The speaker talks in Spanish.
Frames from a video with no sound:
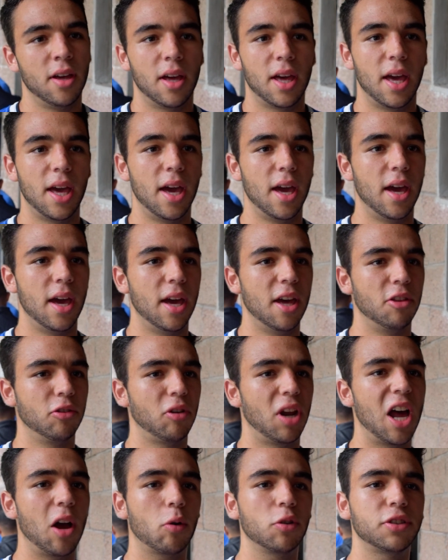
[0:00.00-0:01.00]
Eh,
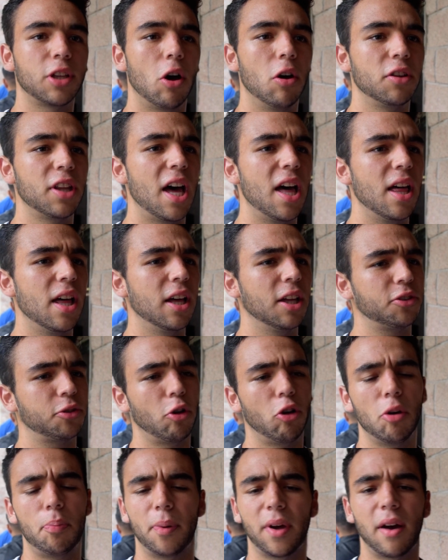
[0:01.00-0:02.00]
no les ha costado nada,
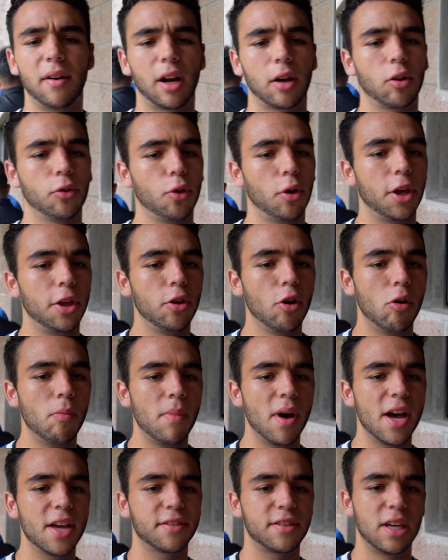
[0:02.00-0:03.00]
todos pueden hablar los dos
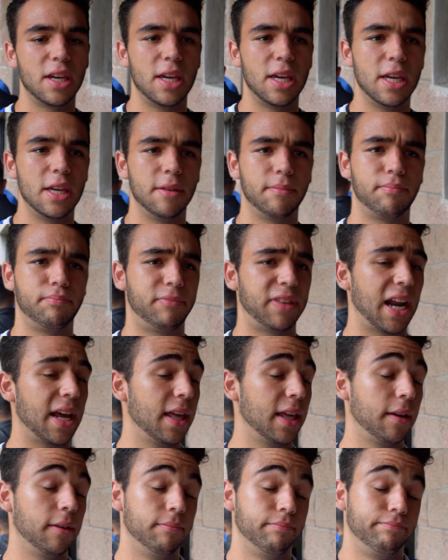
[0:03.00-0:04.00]
idiomas y
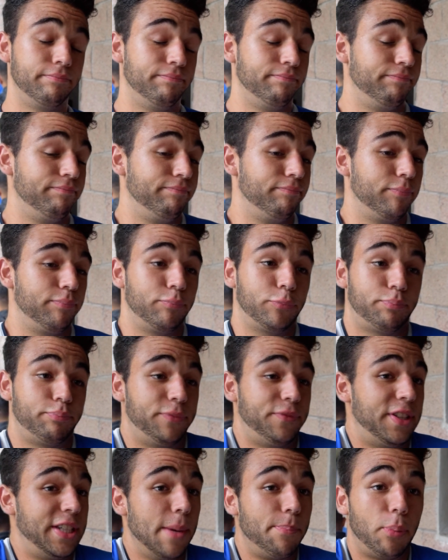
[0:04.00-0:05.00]
traen,
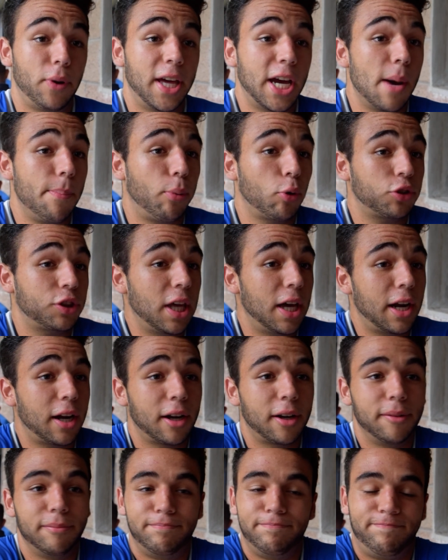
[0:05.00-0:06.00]
si pueden
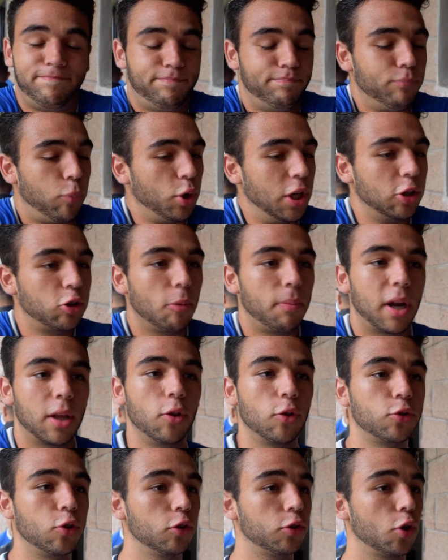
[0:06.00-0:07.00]
aportar, bonito para
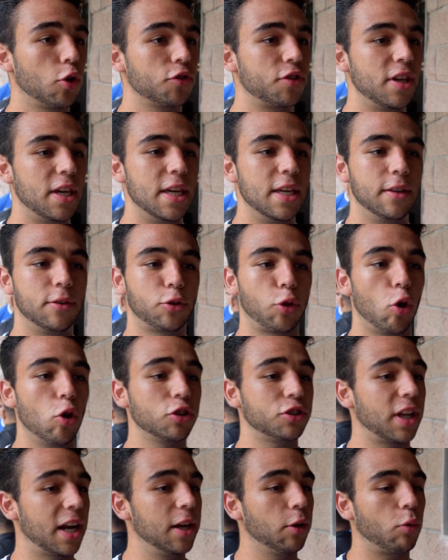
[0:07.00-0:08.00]
nosotros y
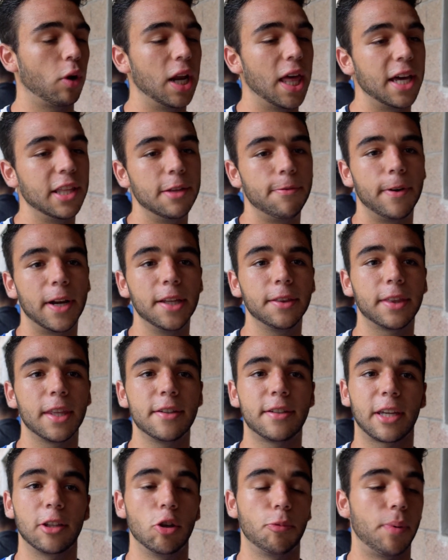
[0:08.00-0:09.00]
todos traen cualidades
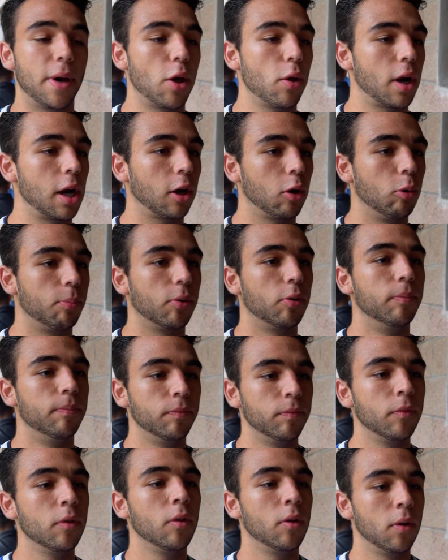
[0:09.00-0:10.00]
diferentes que nos puede ayudar al grupo.
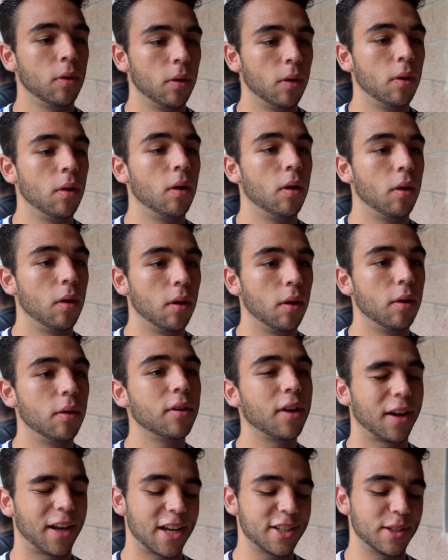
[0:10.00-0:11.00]
Suerte en la semana.
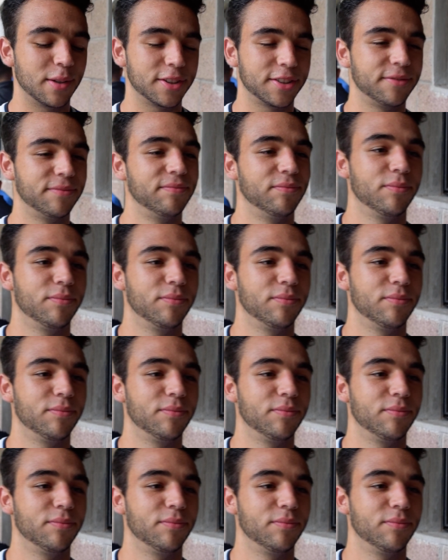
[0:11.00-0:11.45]
Gracias.